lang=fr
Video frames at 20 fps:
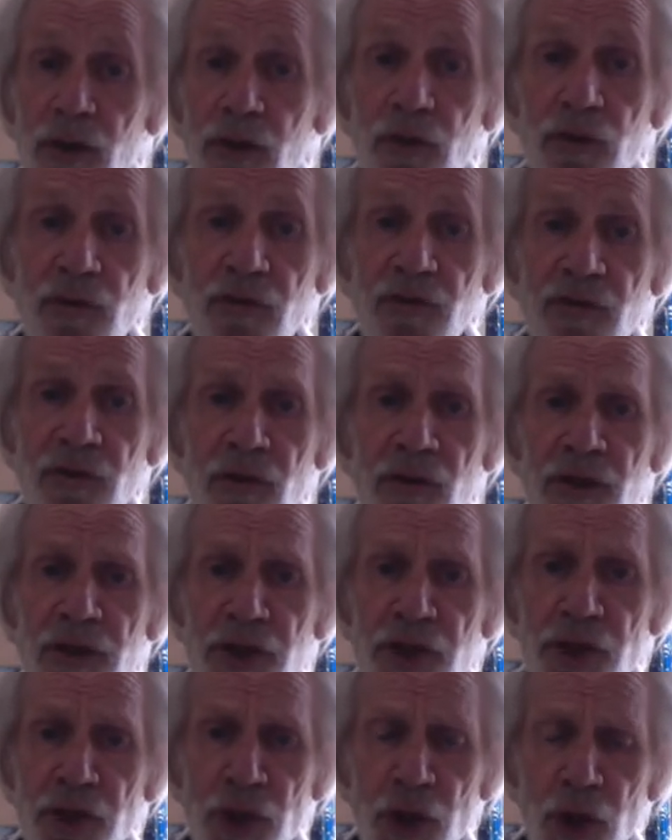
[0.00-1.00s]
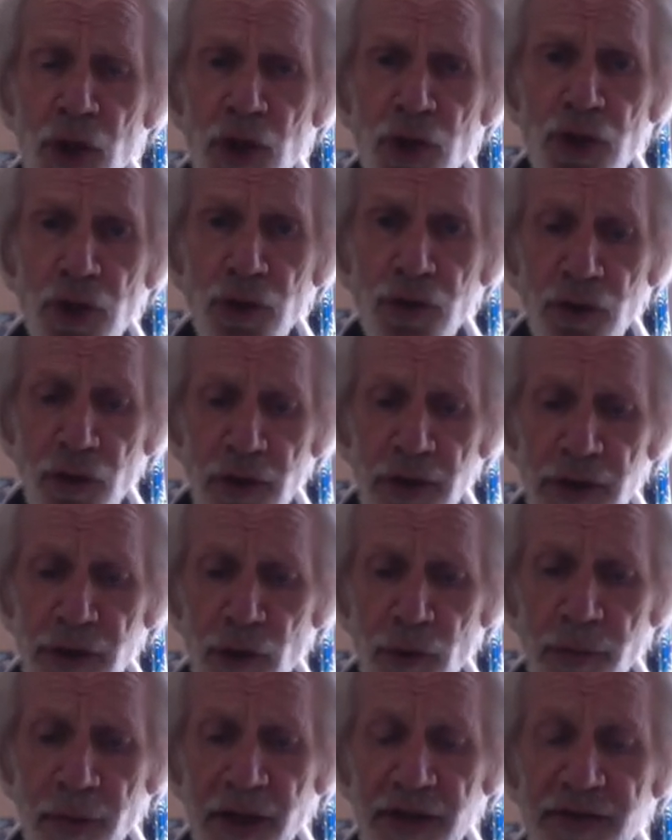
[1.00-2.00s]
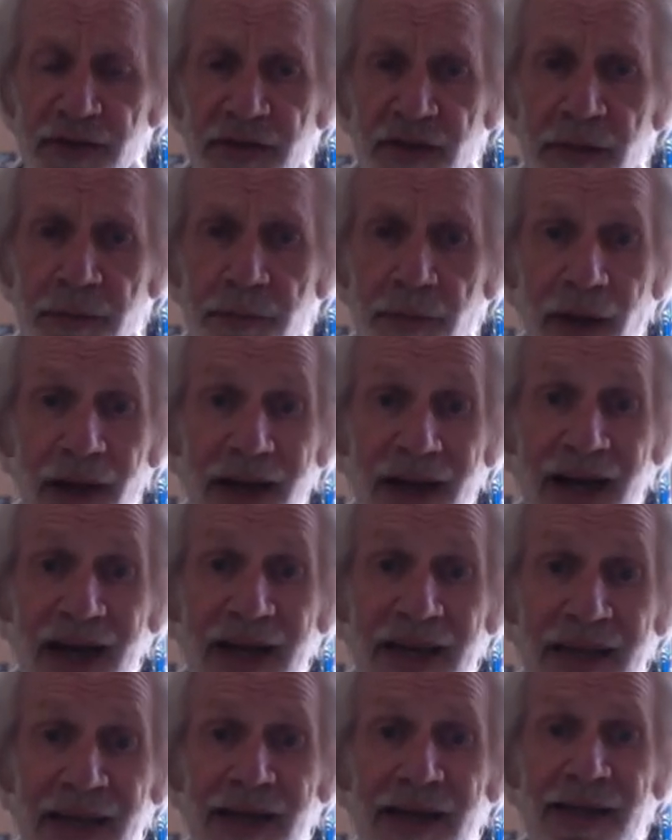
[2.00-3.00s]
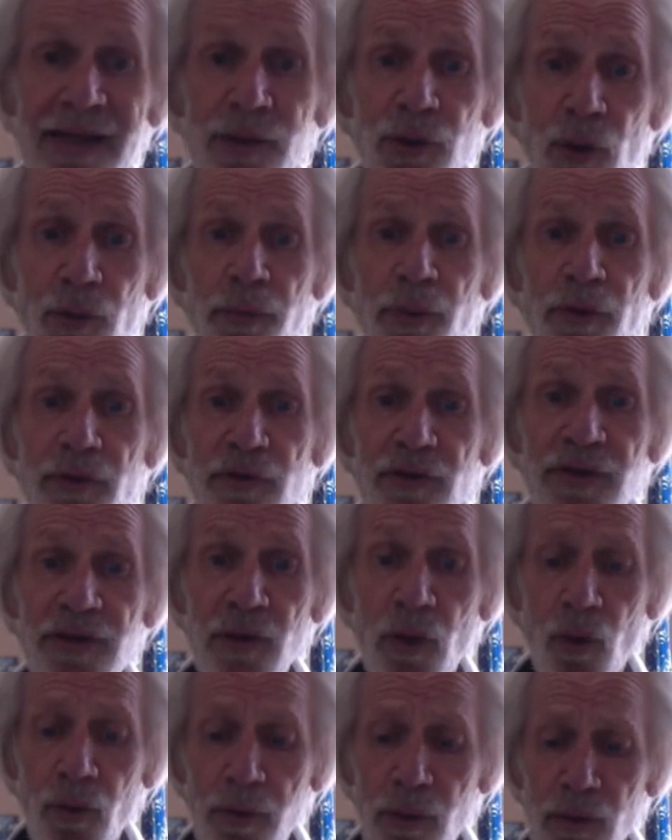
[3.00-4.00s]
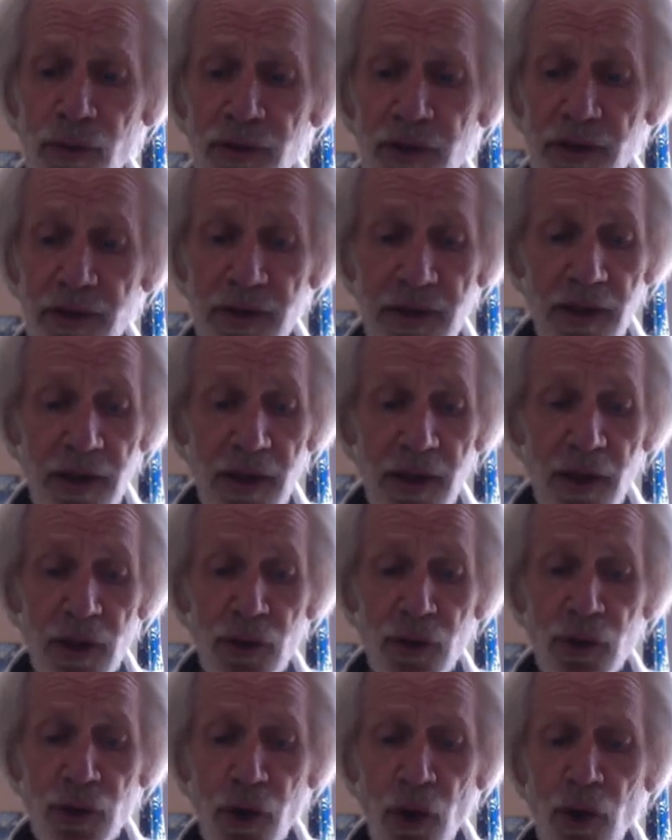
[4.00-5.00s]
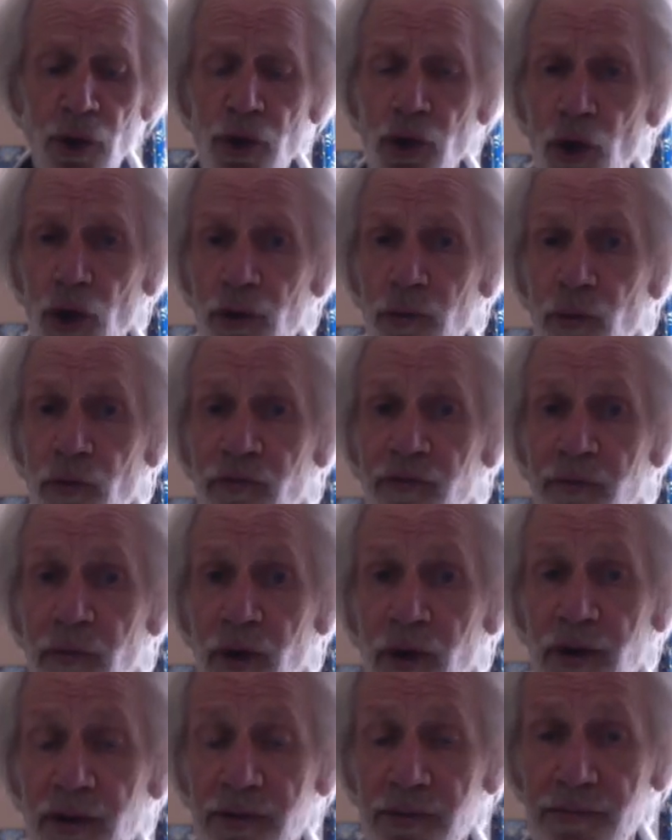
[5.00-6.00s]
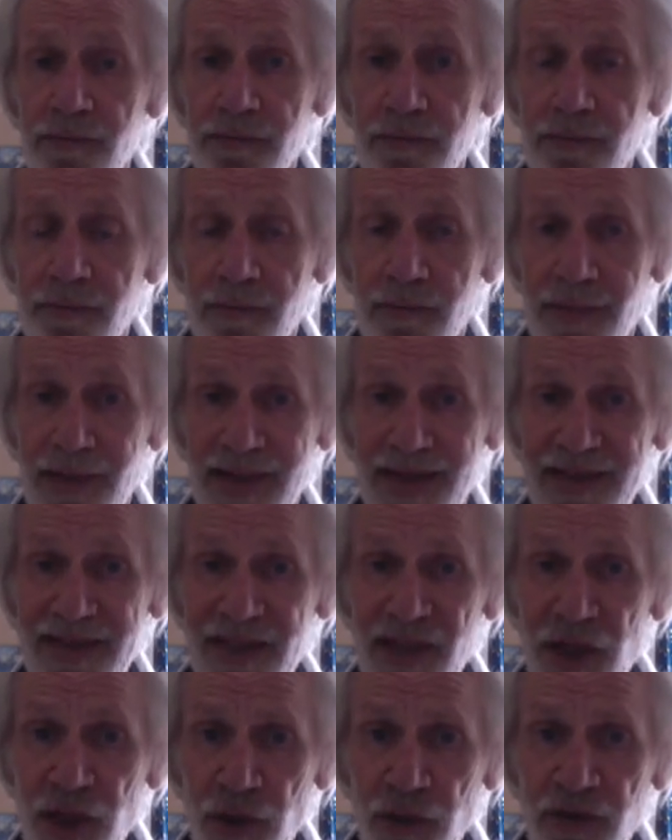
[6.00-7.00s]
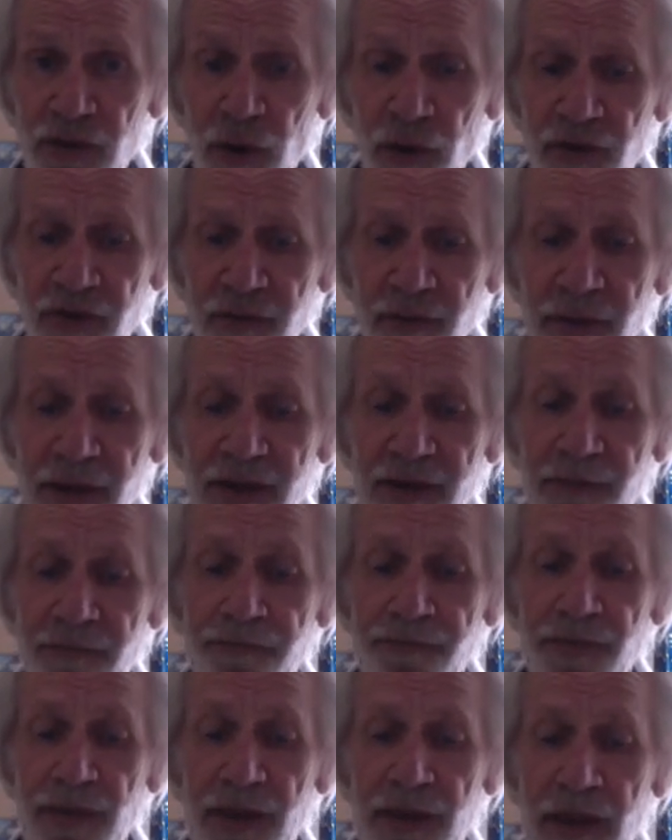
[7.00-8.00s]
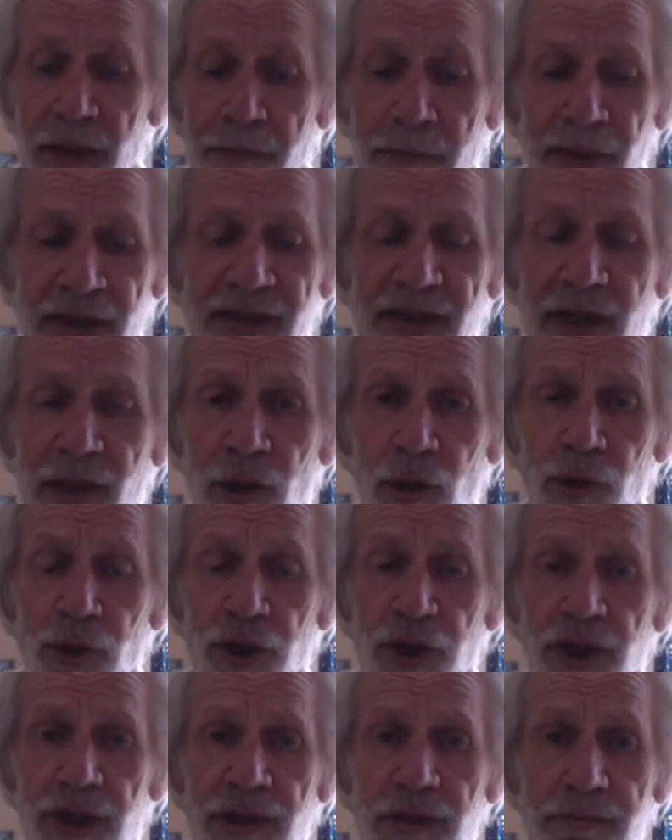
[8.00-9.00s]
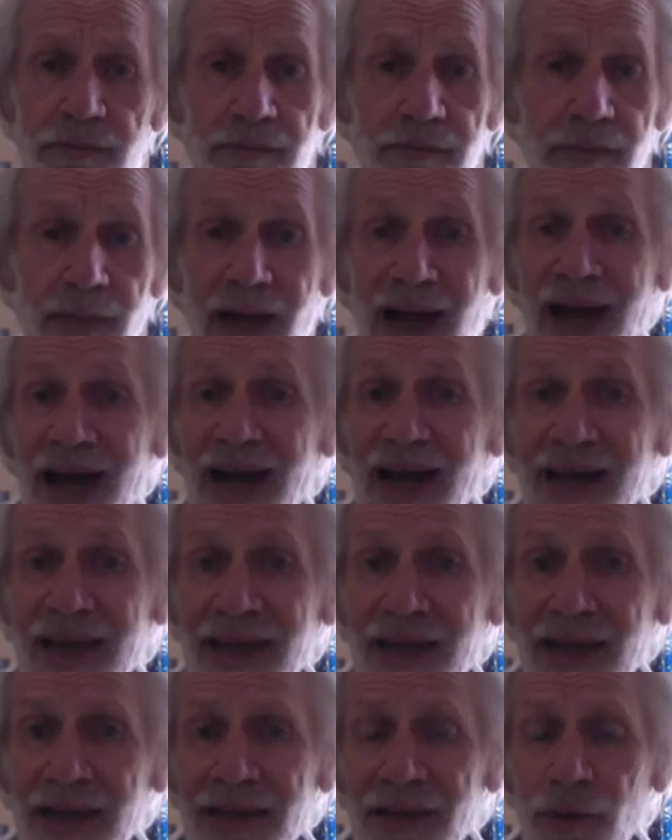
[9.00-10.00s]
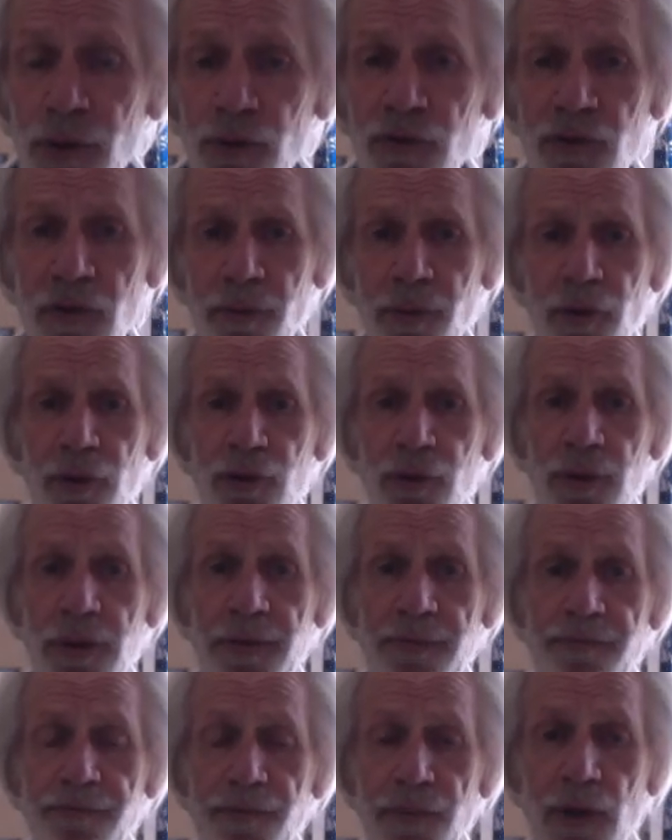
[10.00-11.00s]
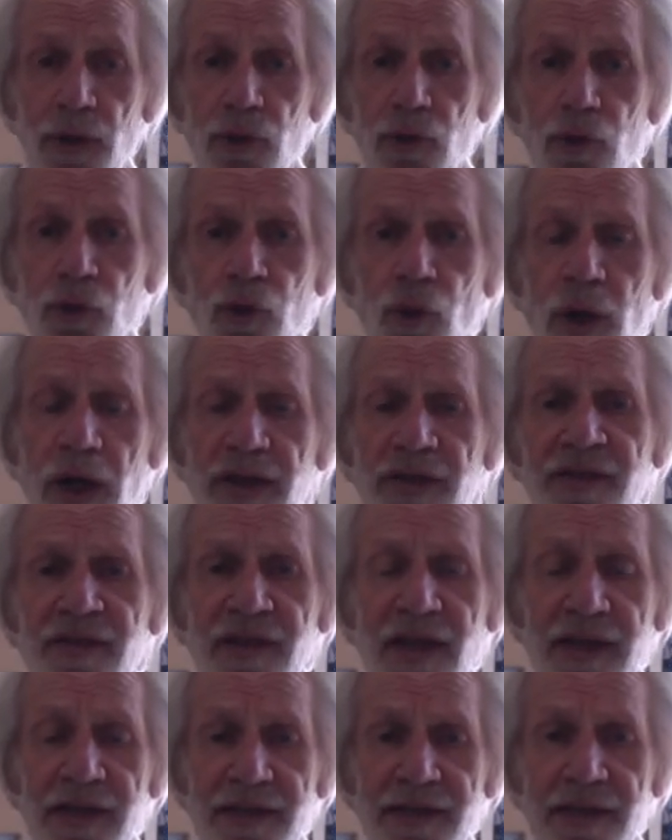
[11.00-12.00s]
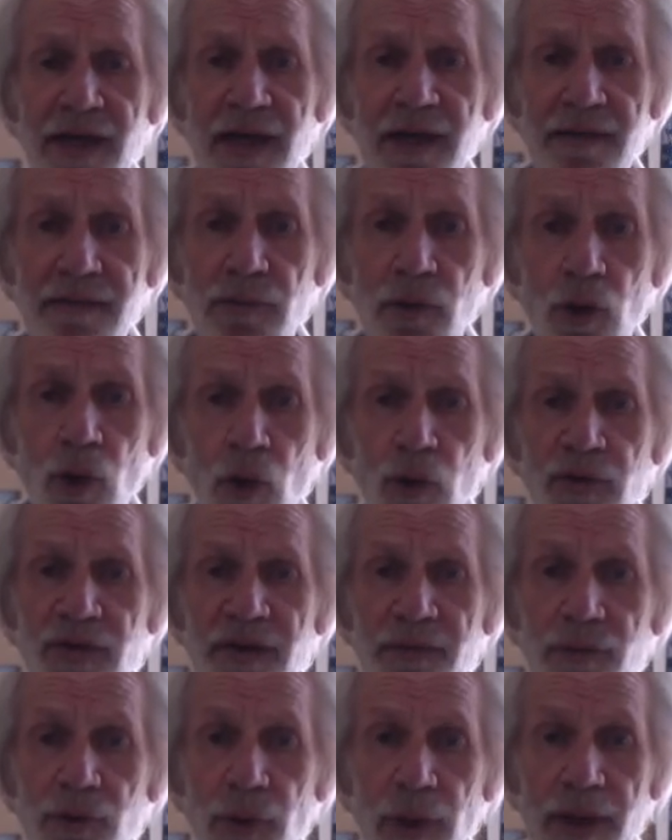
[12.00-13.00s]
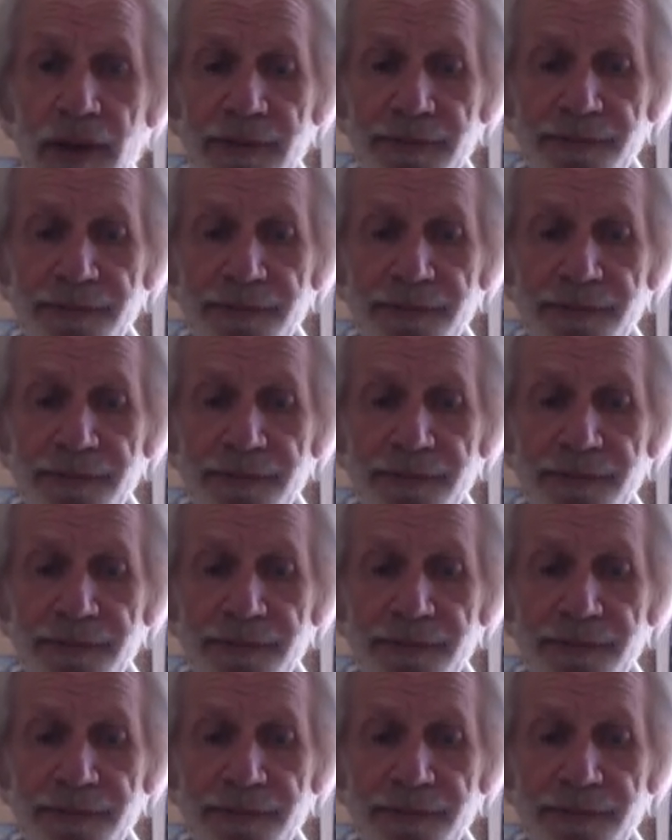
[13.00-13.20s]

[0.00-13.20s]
Sans l'échange entre les deux principes, rien ne peut venir au monde. Tant que le mouvement, l'intelligence cosmique, n'est pas déclenché, rien ne se produit. Tout reste à l'état conceptuel.